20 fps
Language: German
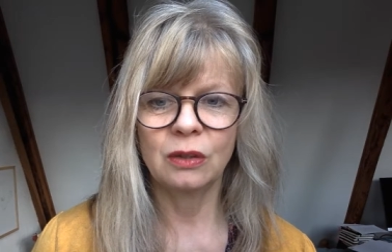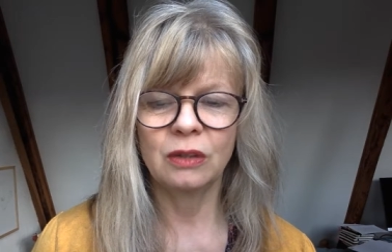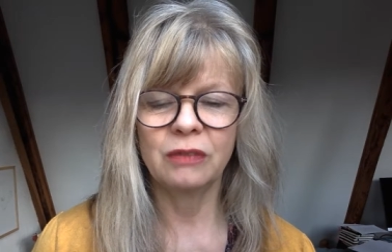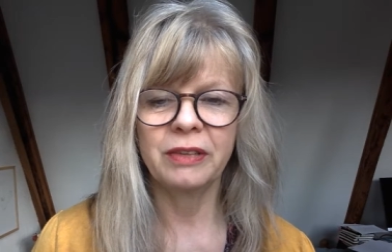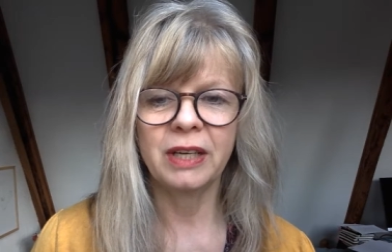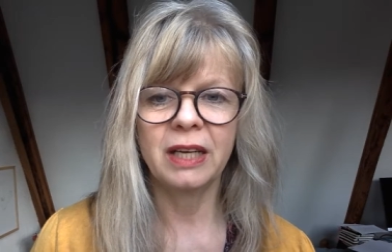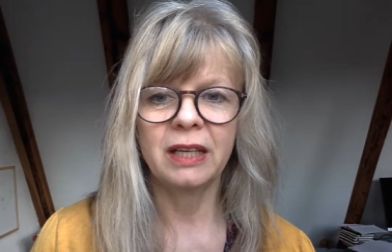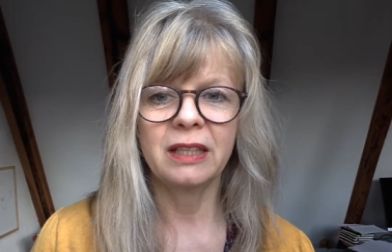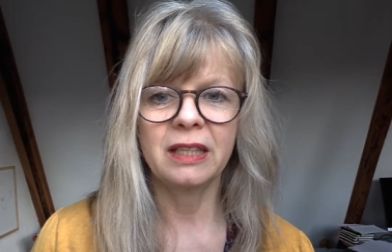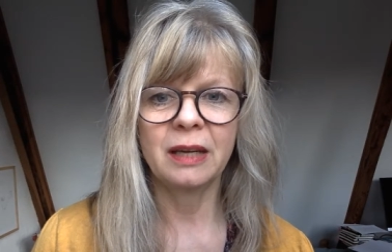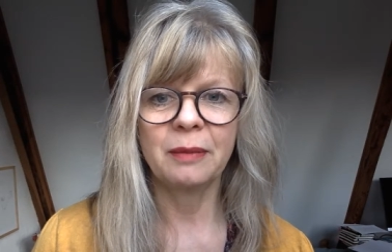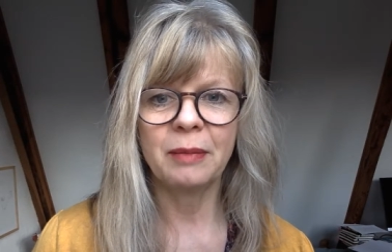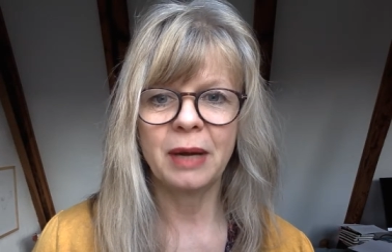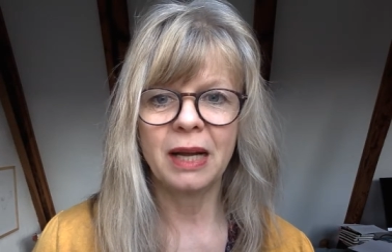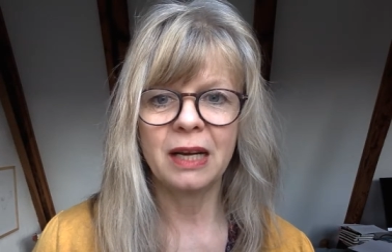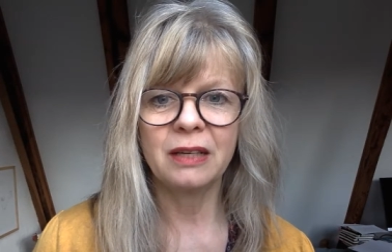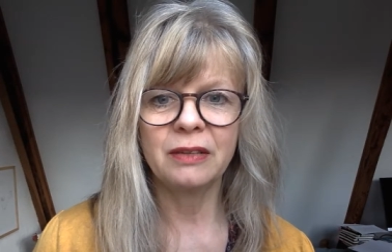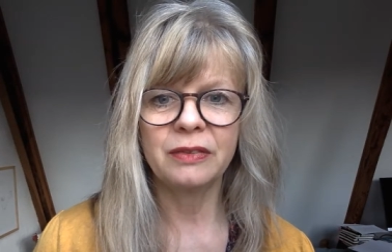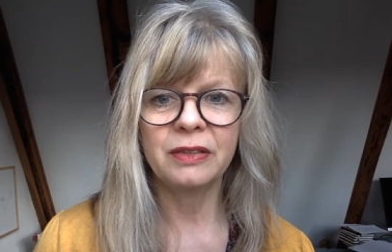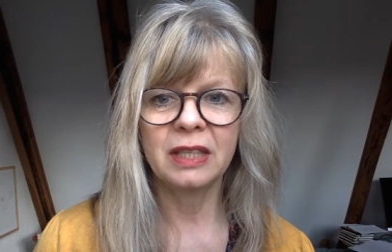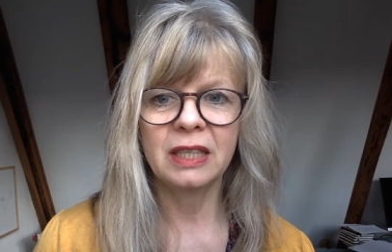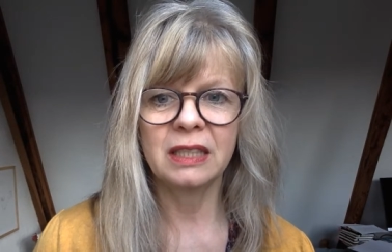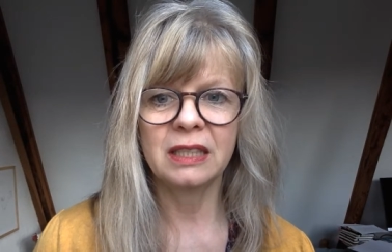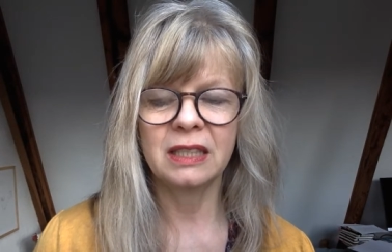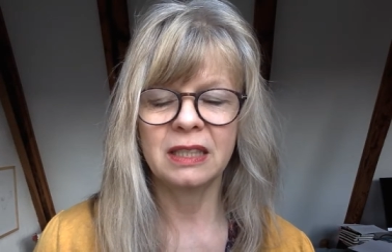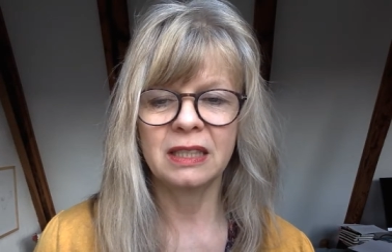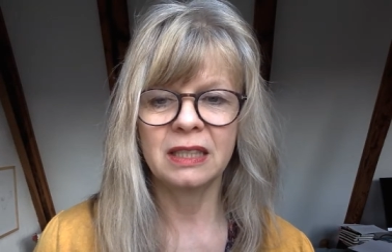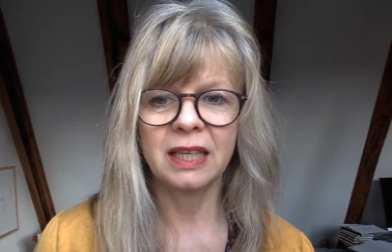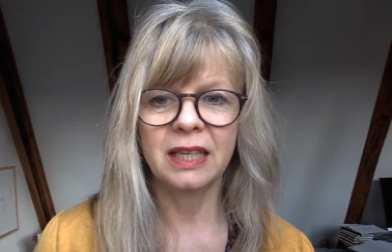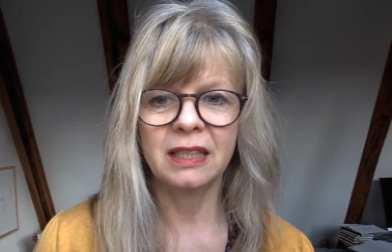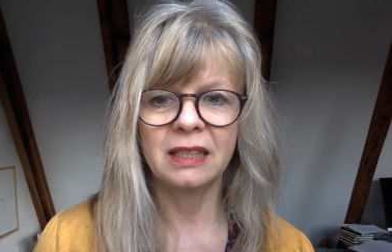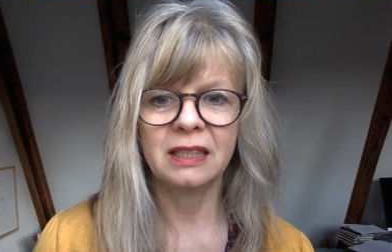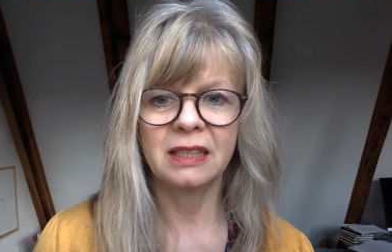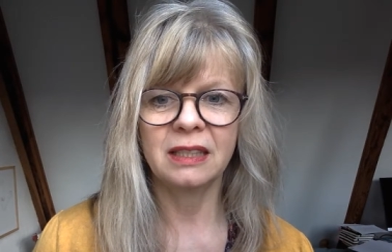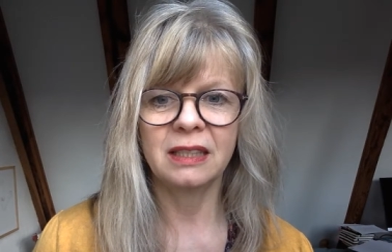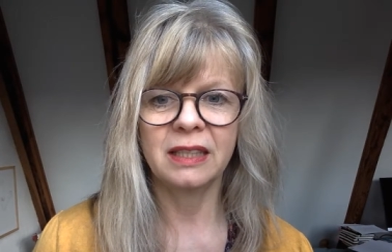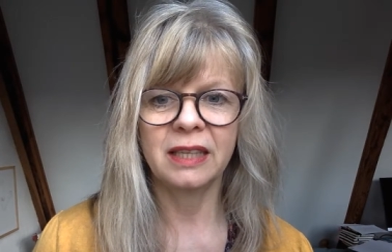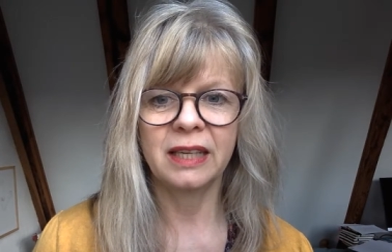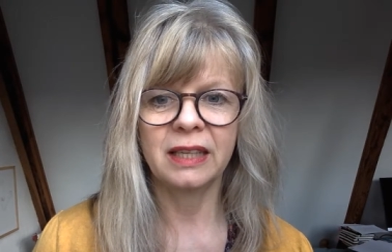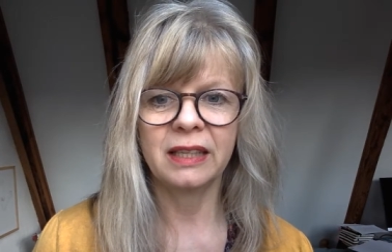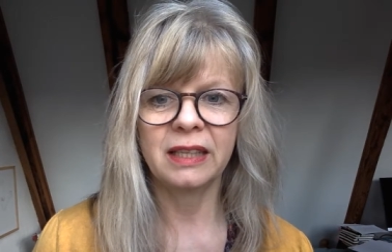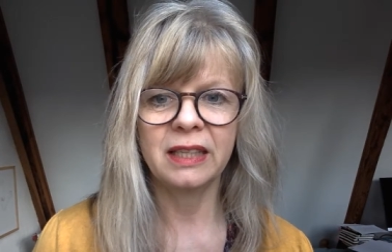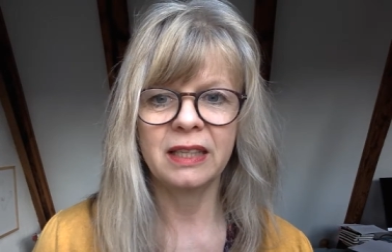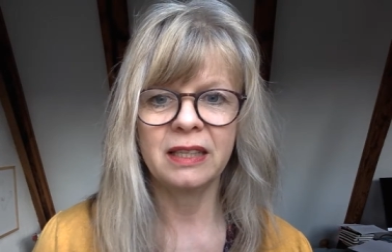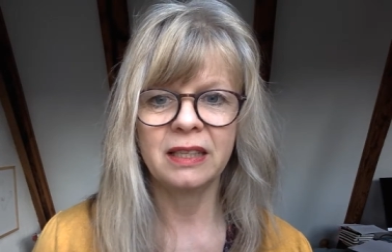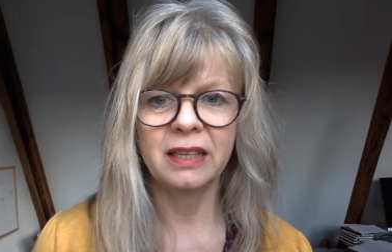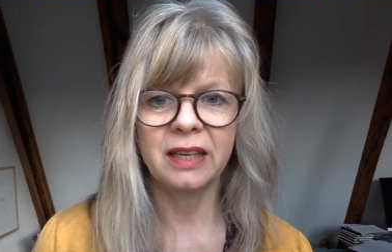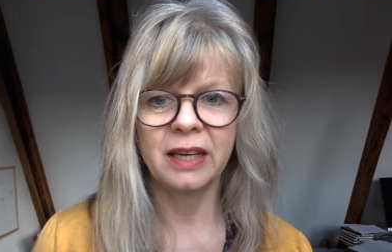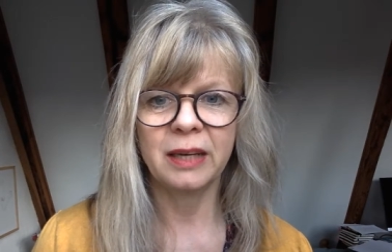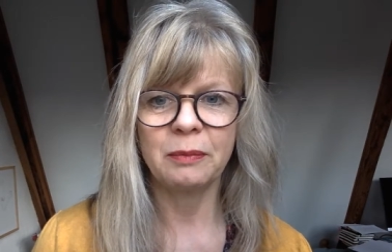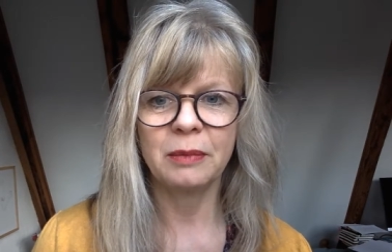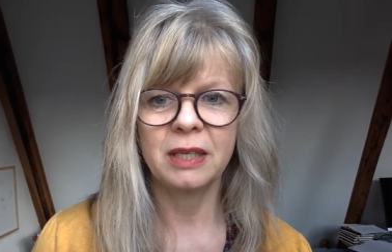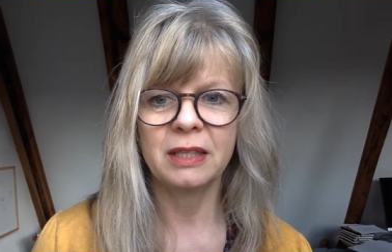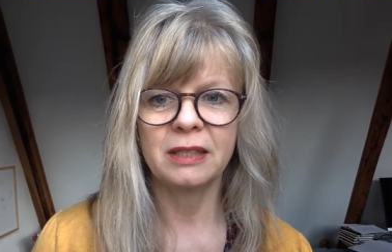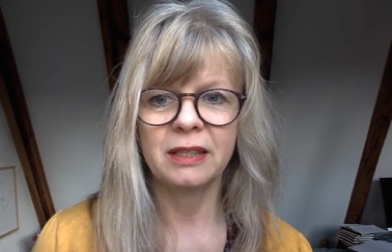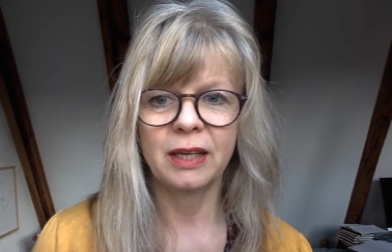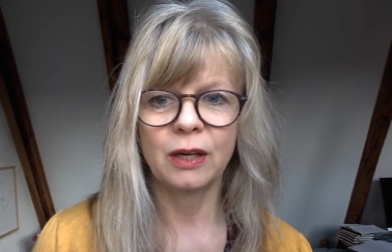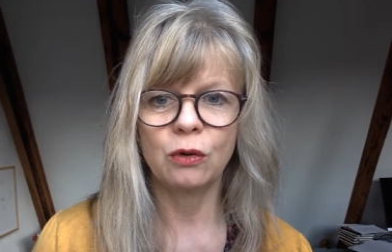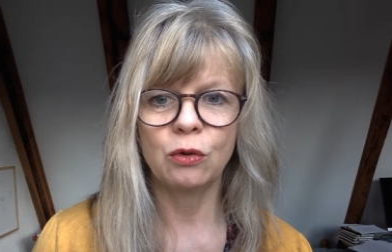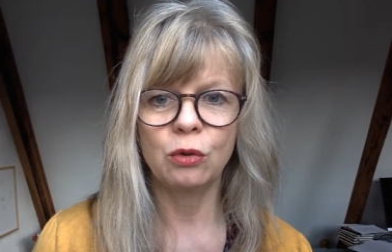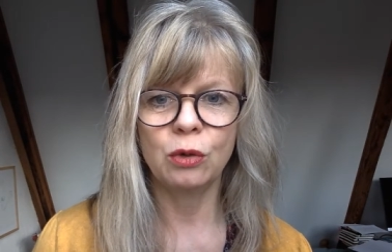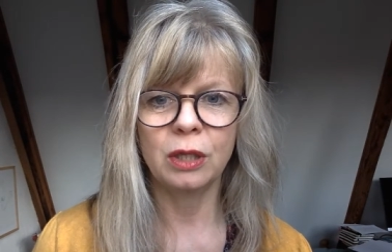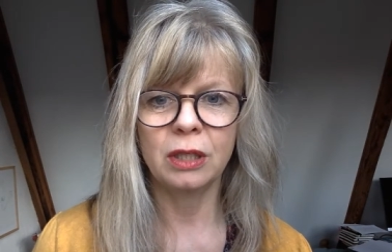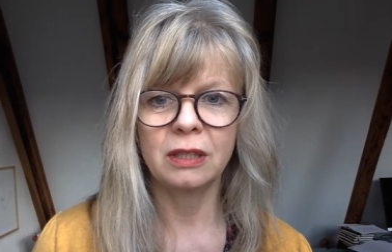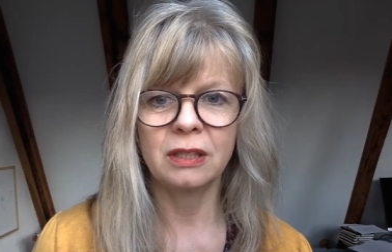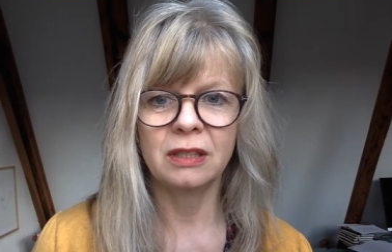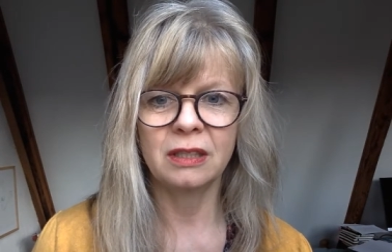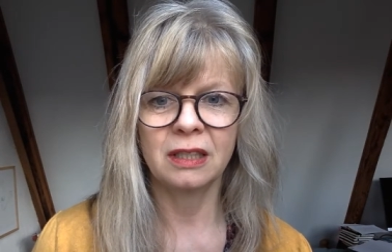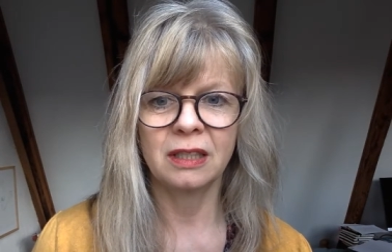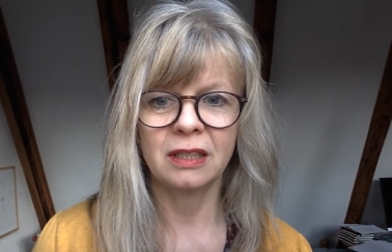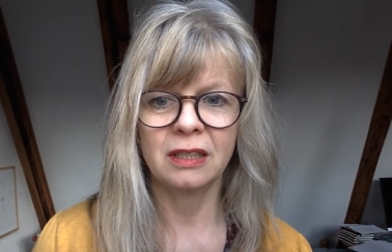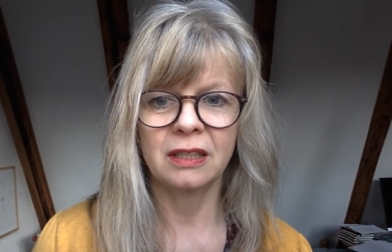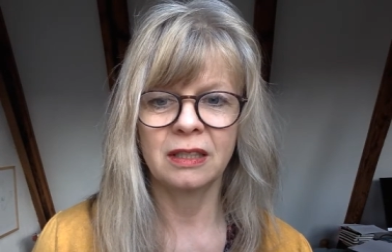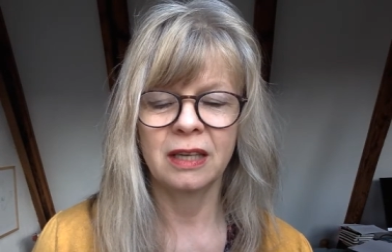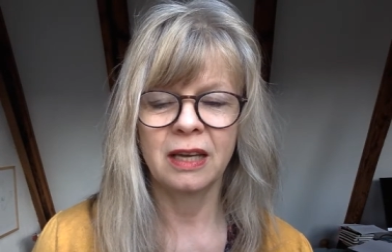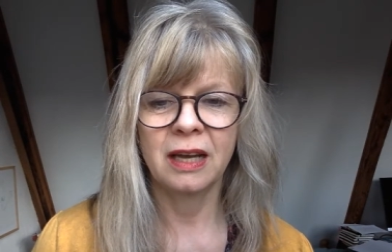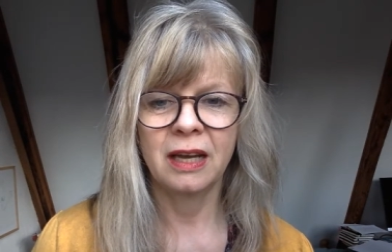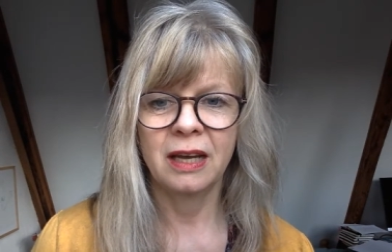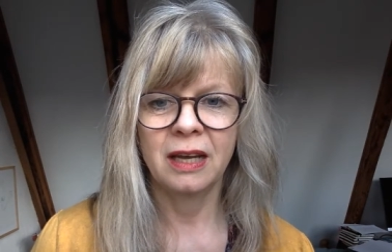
Und während am Anfang die Sätze der Kinder immer sehr kurz sind,